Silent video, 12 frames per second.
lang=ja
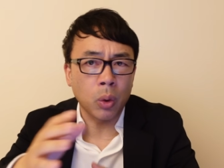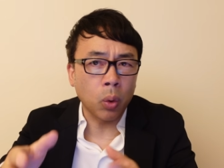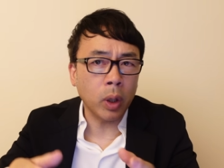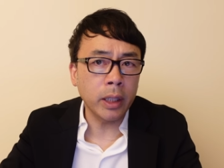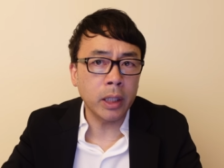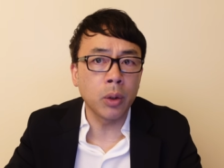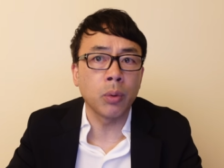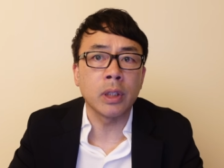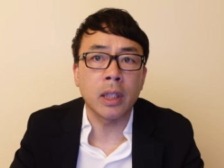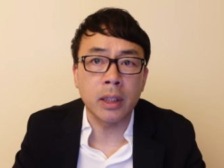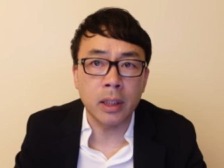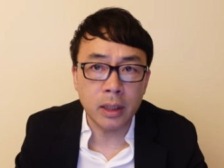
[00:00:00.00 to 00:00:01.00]
国会で議論
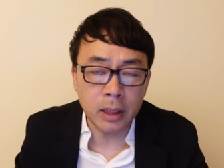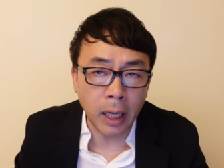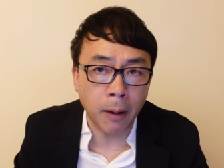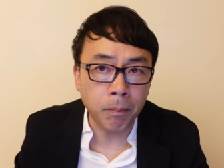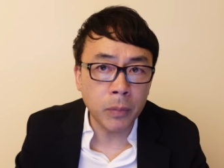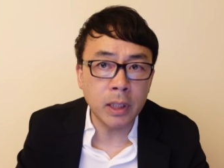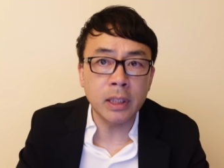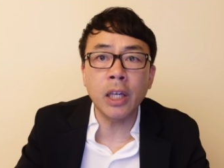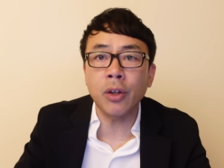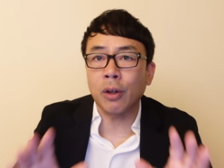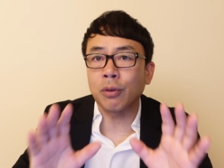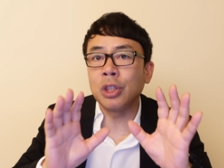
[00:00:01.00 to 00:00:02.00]
になってですね。で、
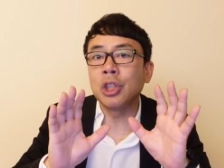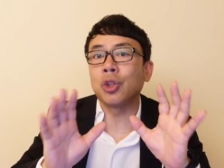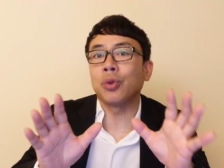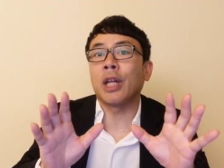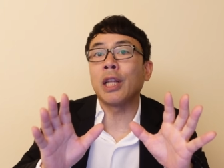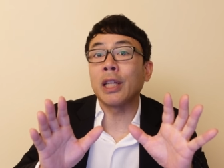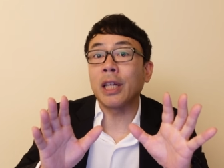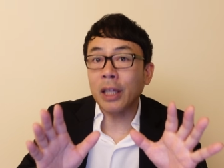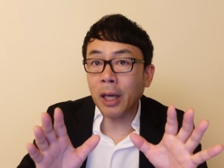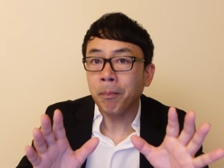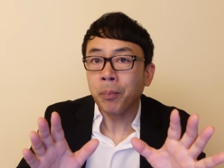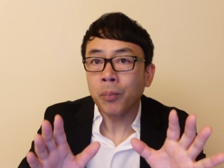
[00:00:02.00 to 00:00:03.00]
1927年
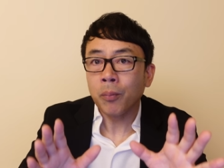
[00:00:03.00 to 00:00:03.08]
ね、